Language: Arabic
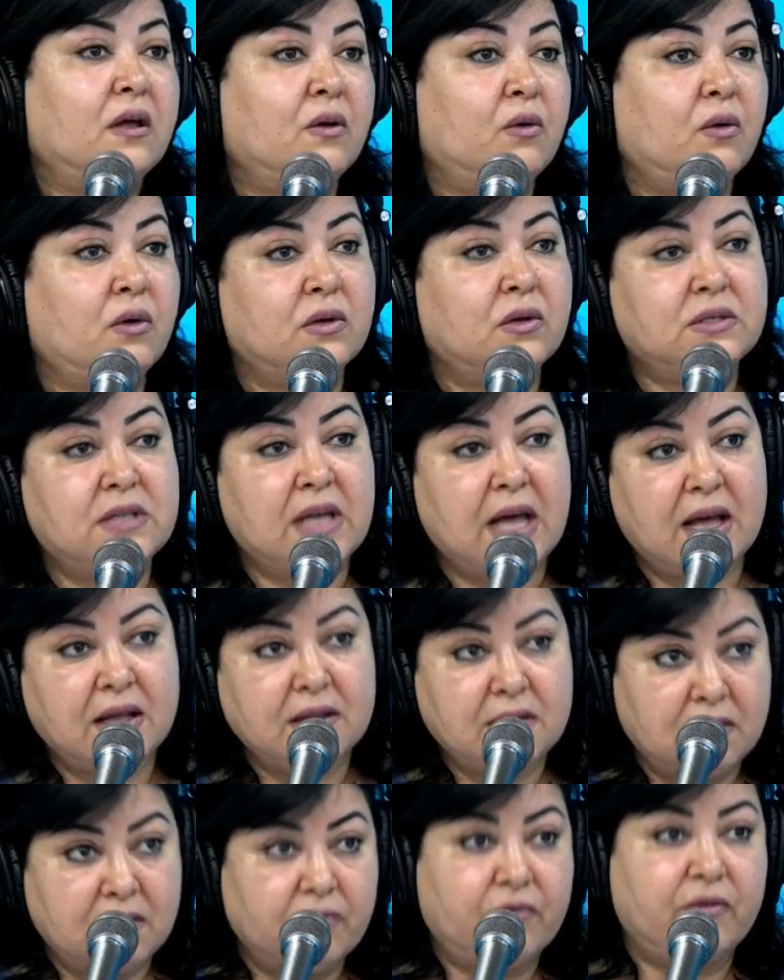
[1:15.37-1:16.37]
آه،
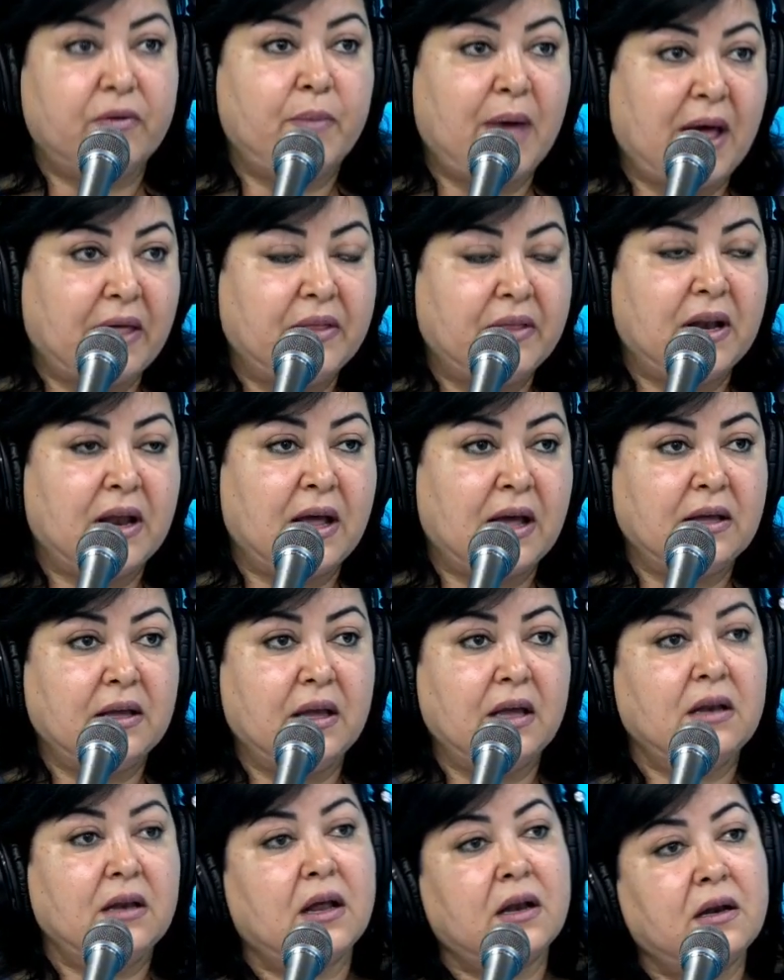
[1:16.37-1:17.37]
ساعات في بعض
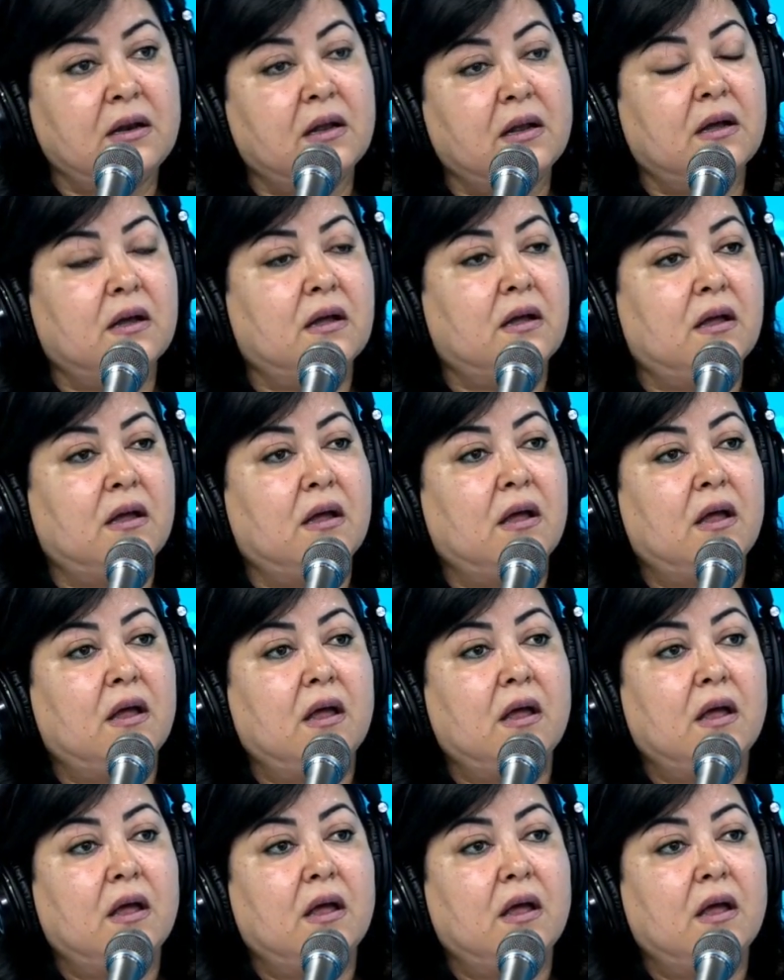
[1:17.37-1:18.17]
الاحيان انك